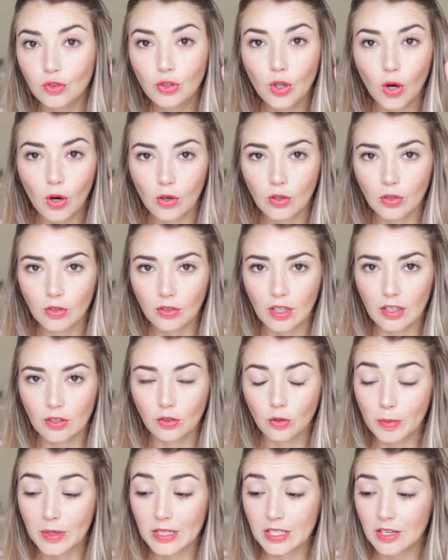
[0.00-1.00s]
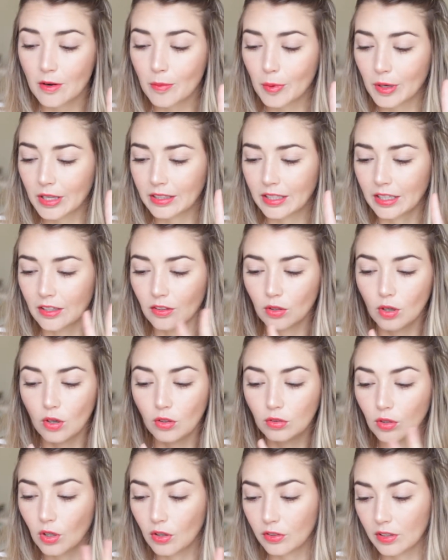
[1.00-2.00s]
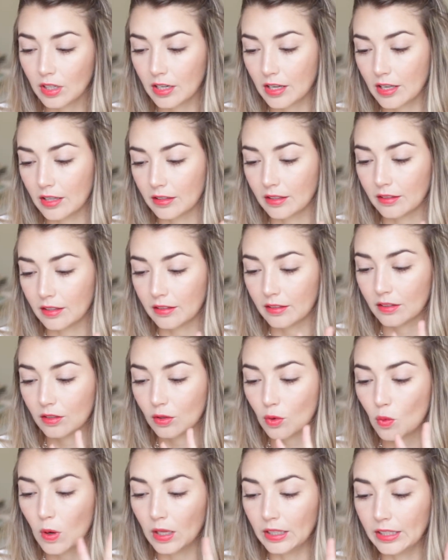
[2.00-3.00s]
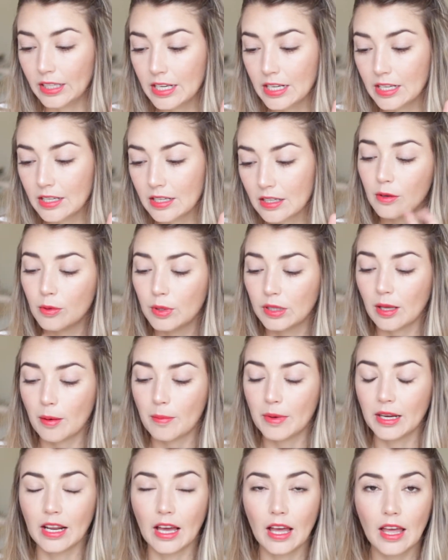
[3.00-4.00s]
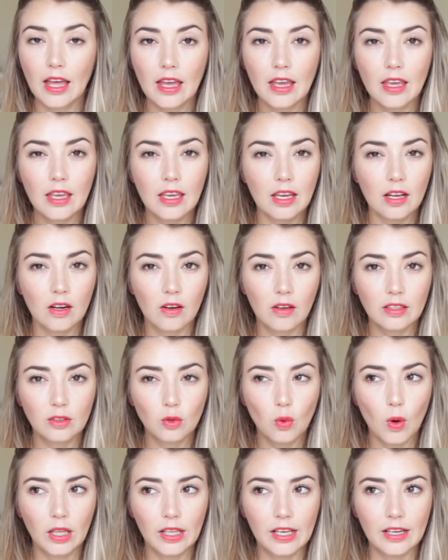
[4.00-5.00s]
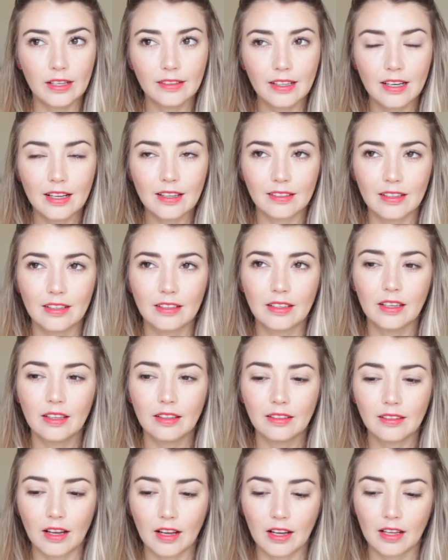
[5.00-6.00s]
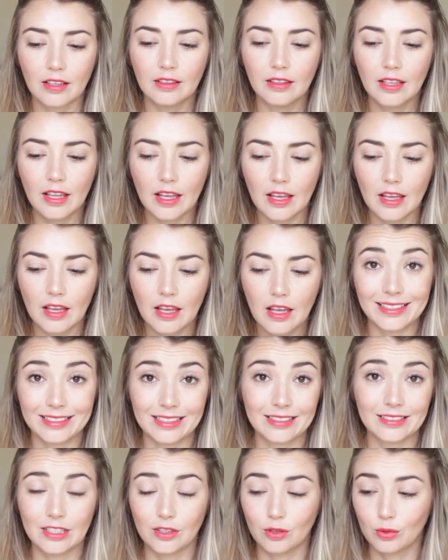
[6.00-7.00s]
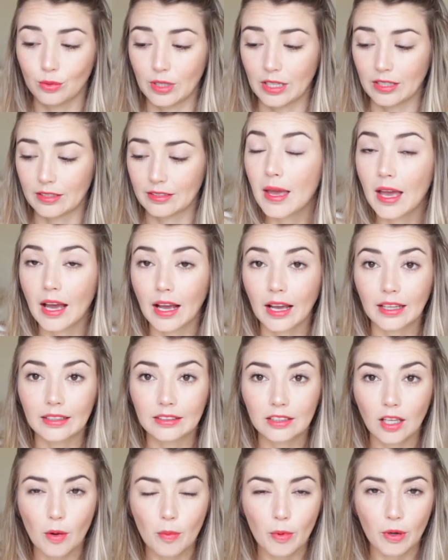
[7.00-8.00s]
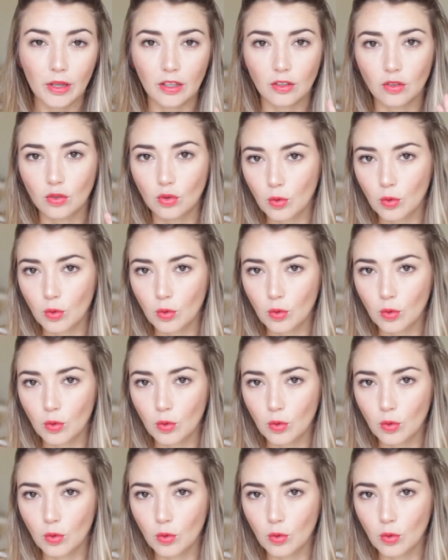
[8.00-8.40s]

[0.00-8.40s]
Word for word: dos, es súper chévere porque tiene solo dos ingredientes, squalene y vitamina E y creo que squalene es el aceite que sacan de las aceitunas. Me ha encantado porque es